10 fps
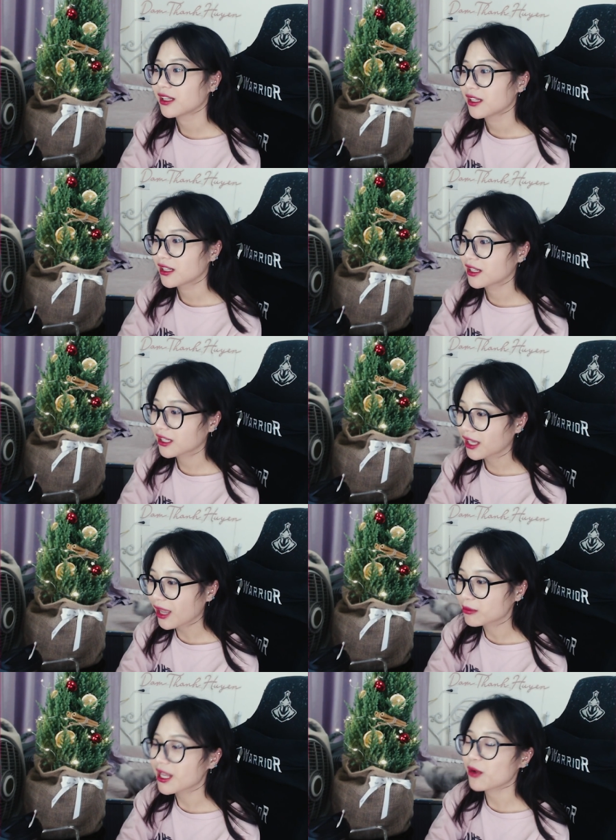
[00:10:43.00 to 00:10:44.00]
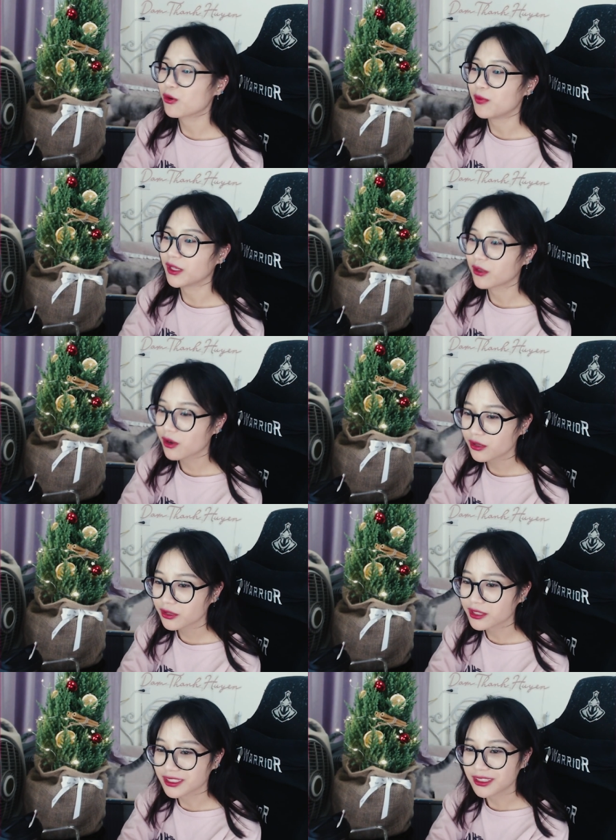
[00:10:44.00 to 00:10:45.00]
uh, cái cảm giác của mình nó nó
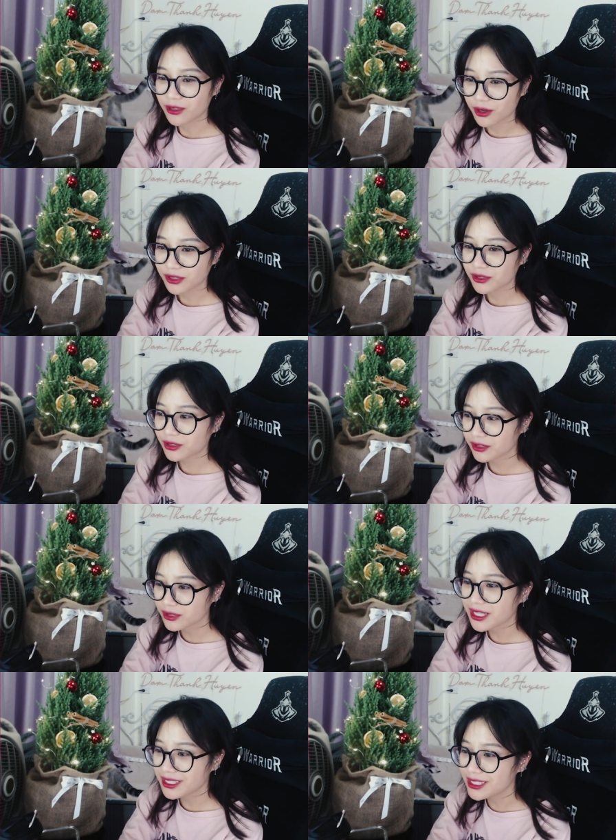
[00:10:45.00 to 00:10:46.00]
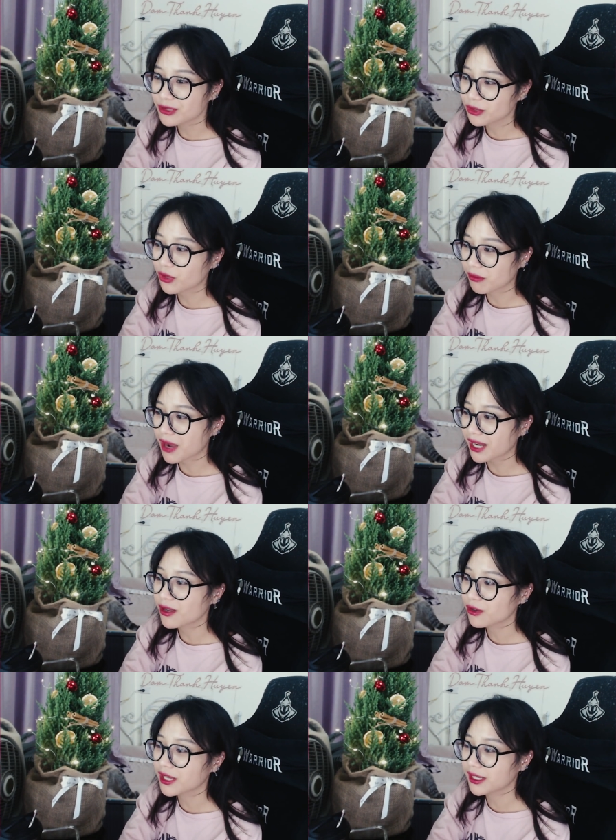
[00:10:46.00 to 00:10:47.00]
thực sự nó nó nó dễ chịu nó thoải mái là
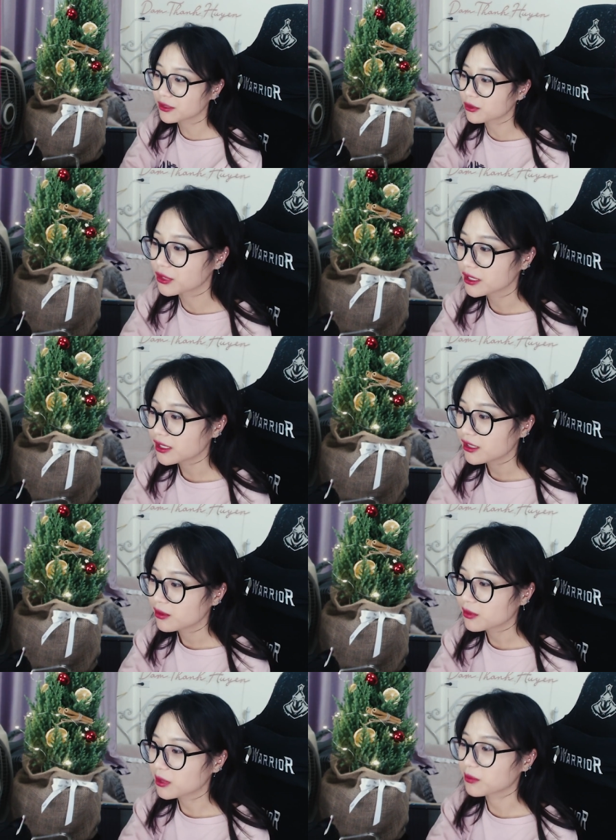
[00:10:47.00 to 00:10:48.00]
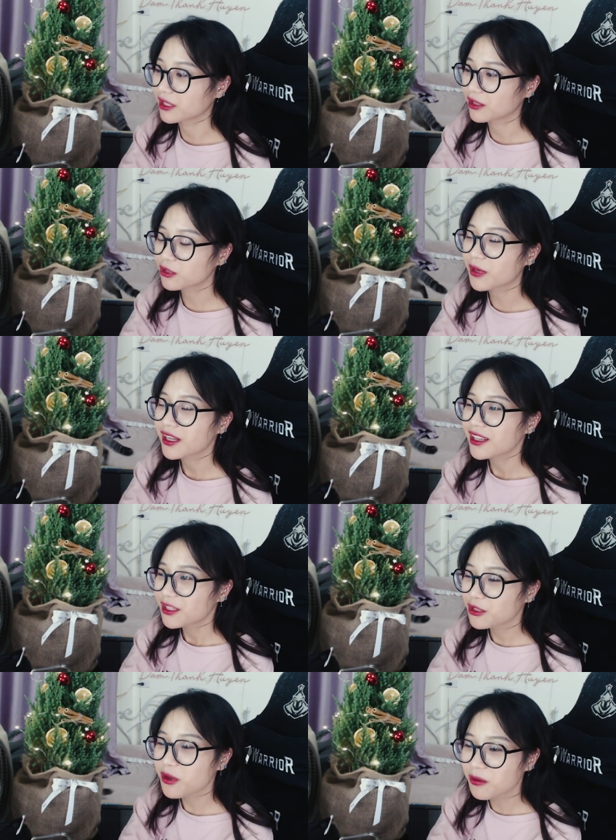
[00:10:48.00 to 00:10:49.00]
ok rồi mình mình nói chung là
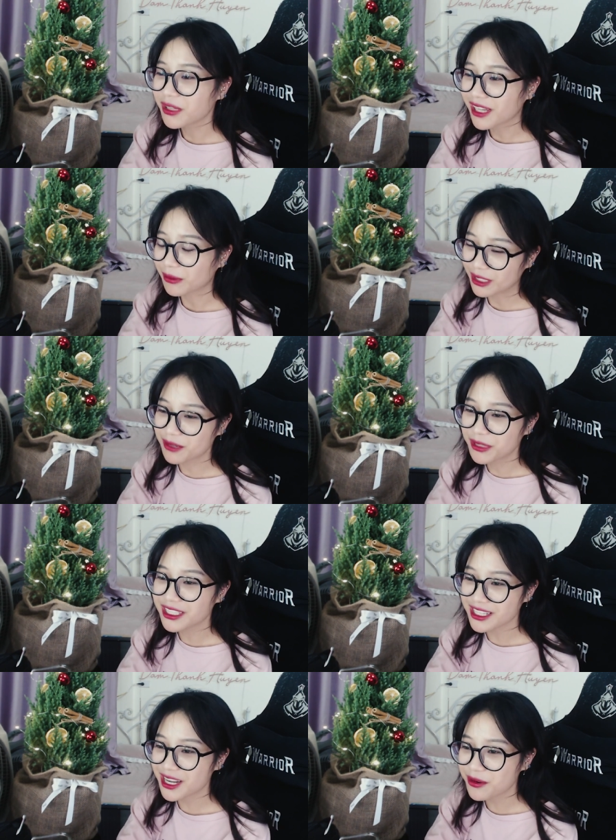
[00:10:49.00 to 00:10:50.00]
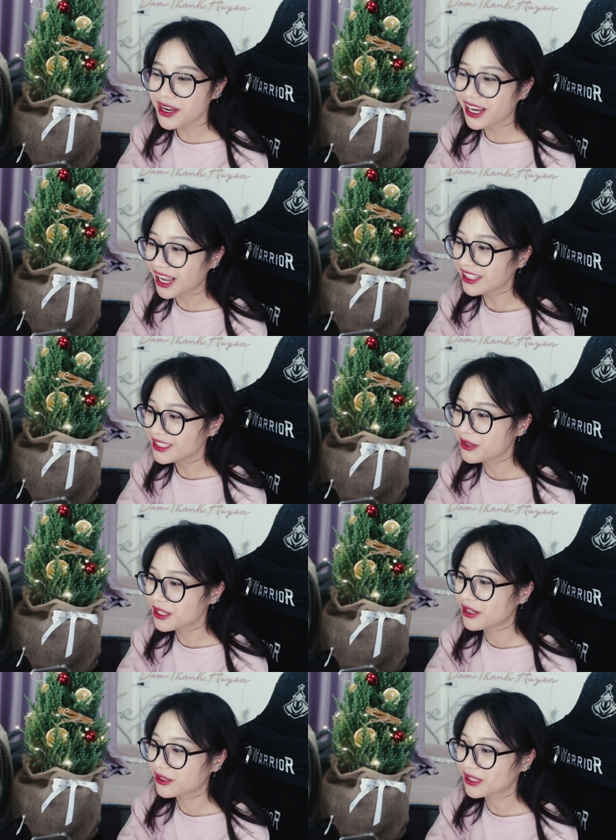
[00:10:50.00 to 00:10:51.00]
nói chung là mình cảm thấy là mình nhận ra cũng khá khá nhiều
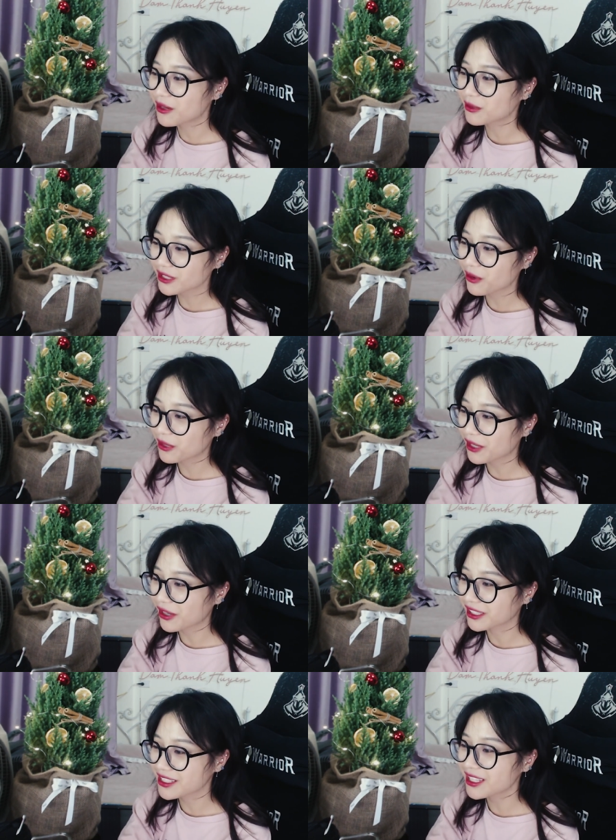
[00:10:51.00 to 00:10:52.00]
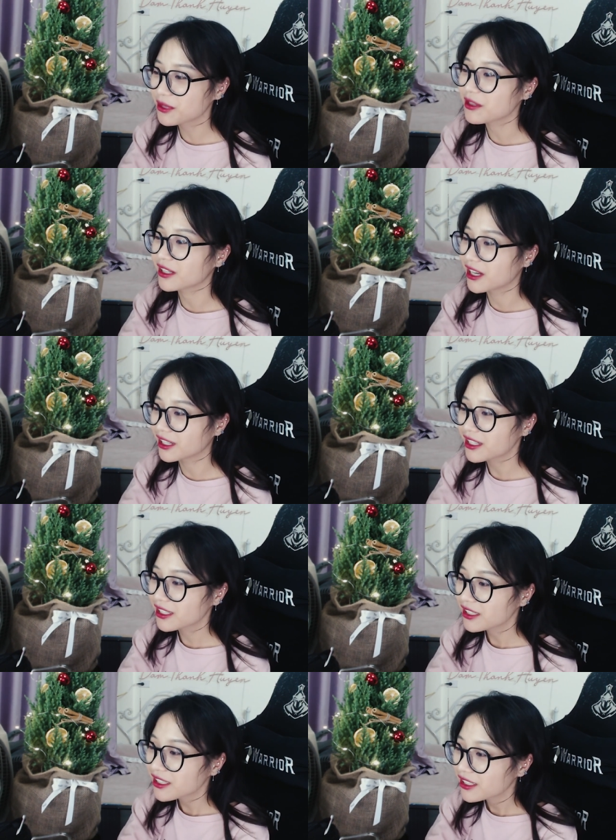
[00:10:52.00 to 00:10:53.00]
điều sau sau cái khoảng thời gian tiêu cực đấy
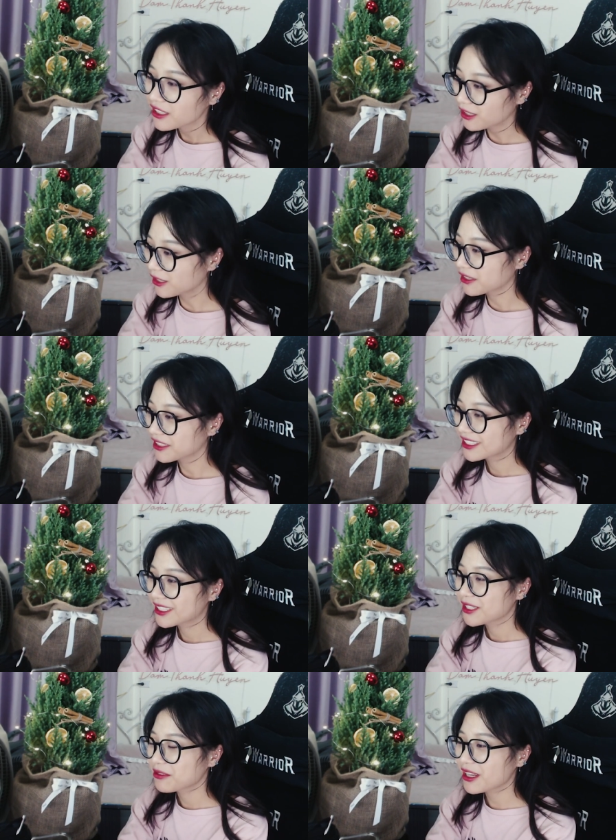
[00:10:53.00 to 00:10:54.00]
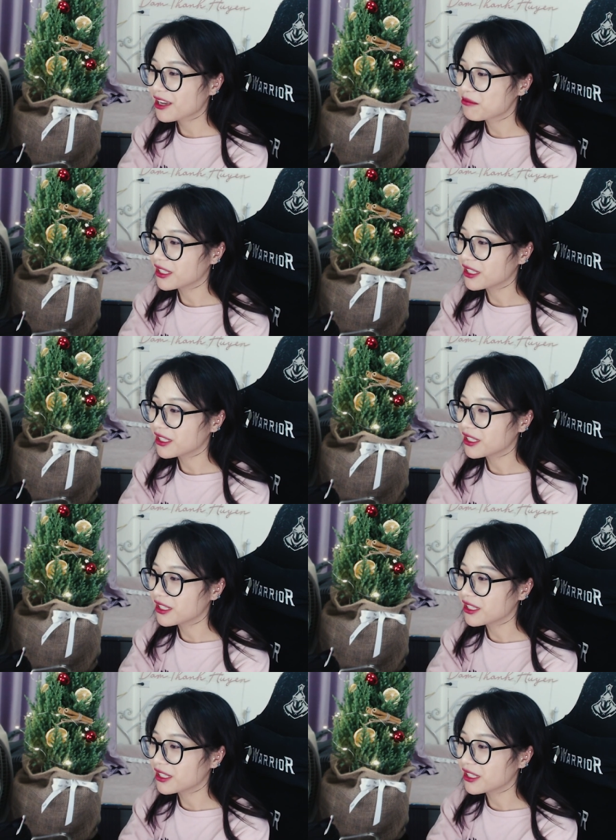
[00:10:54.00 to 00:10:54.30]
đó với cả mình